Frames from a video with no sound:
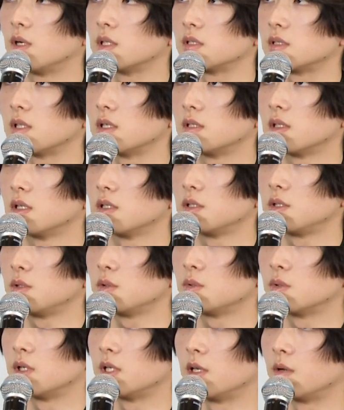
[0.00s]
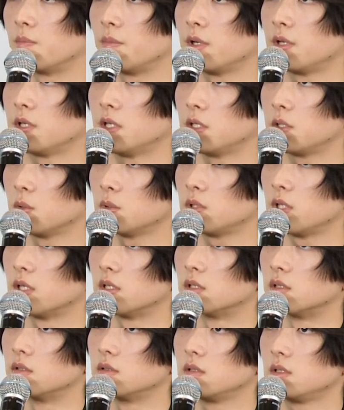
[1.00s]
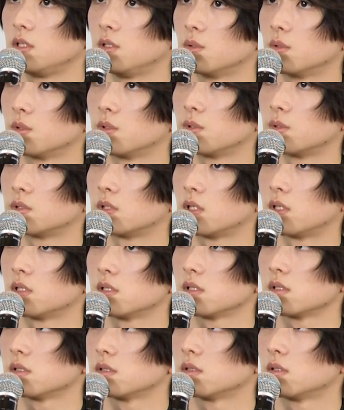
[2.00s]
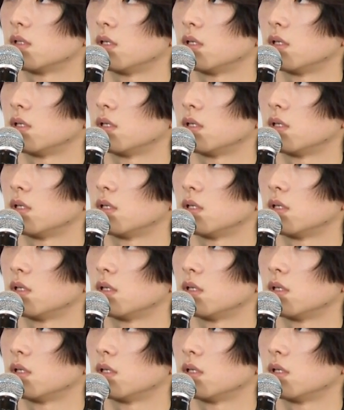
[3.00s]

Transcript: わったなっていうのはやっぱり去年いろいろな